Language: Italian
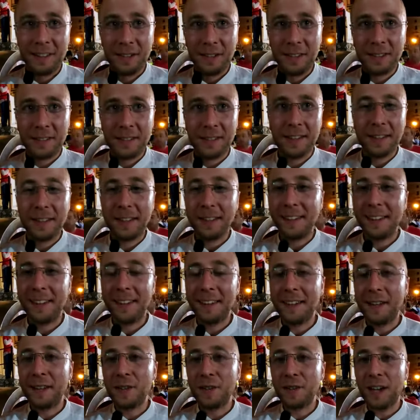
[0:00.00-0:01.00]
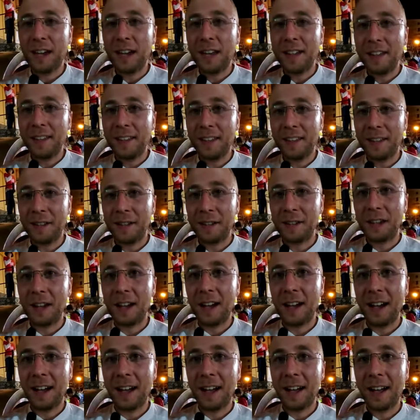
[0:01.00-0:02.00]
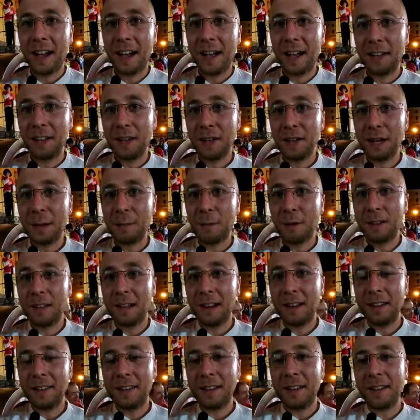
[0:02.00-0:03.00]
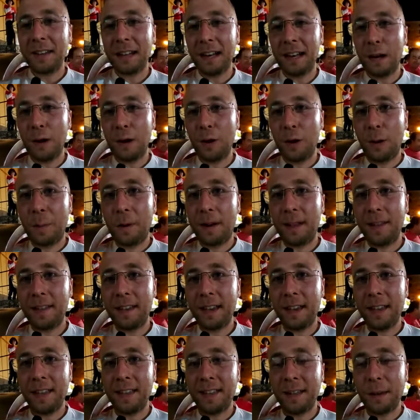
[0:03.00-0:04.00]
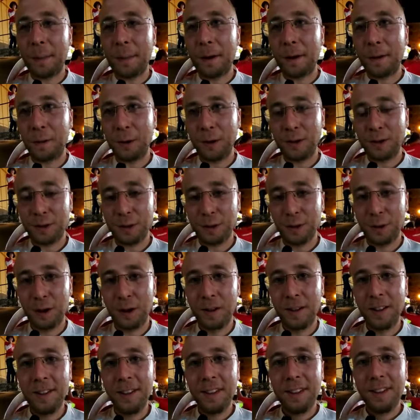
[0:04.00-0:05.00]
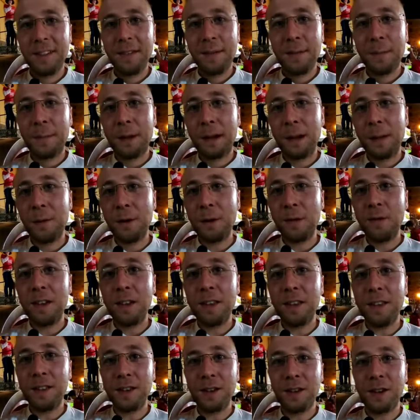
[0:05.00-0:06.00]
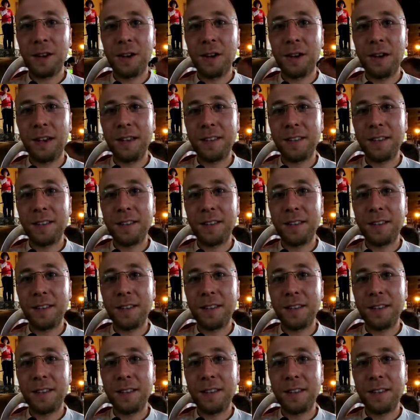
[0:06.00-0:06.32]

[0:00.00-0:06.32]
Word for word: c'è stata tanta gente che ci ha diciamo, deliziato della loro presenza per questo premio vinto,